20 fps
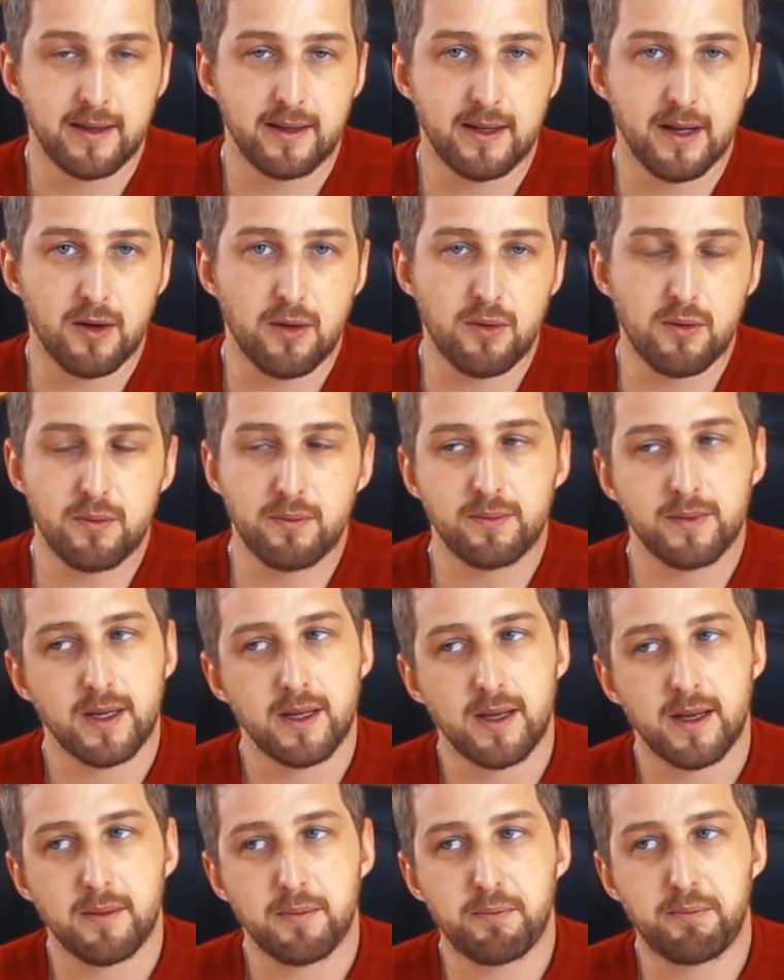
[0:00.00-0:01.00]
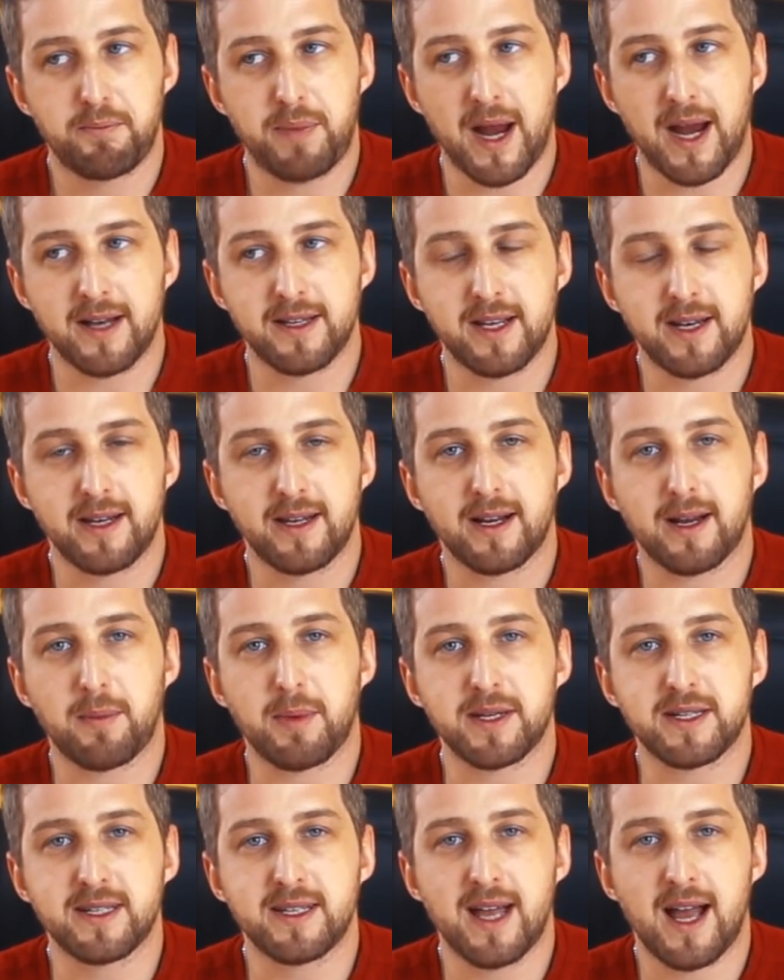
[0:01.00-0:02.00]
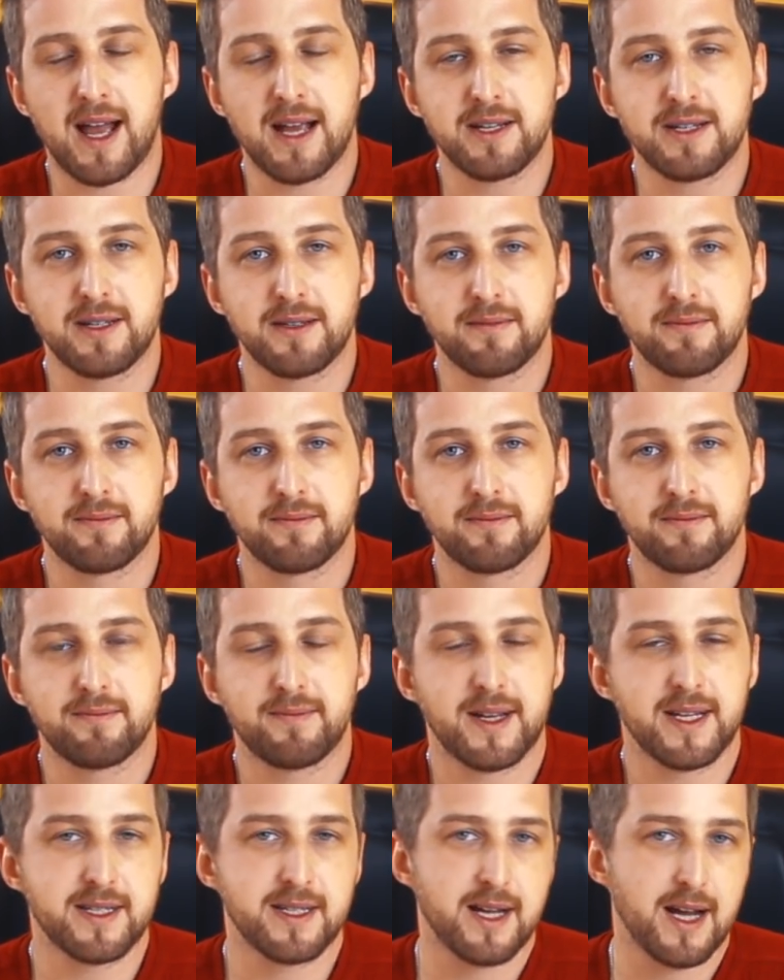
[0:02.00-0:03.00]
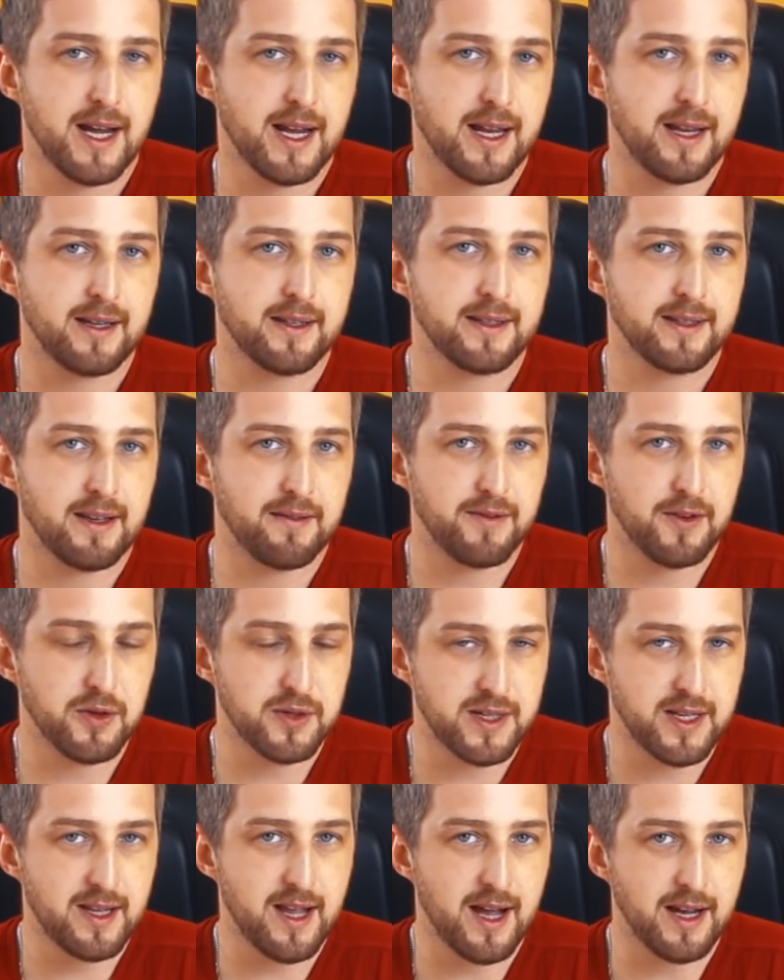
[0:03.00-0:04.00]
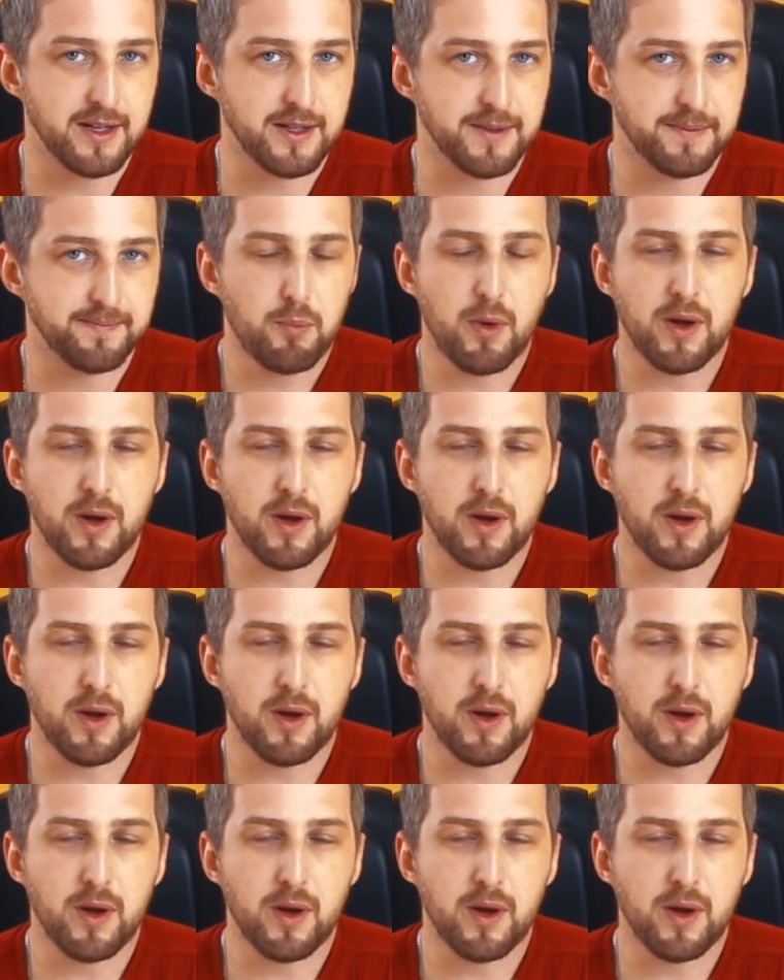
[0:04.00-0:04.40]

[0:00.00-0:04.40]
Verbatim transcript: Então, perde ali na capacidade, mas ganha na velocidade.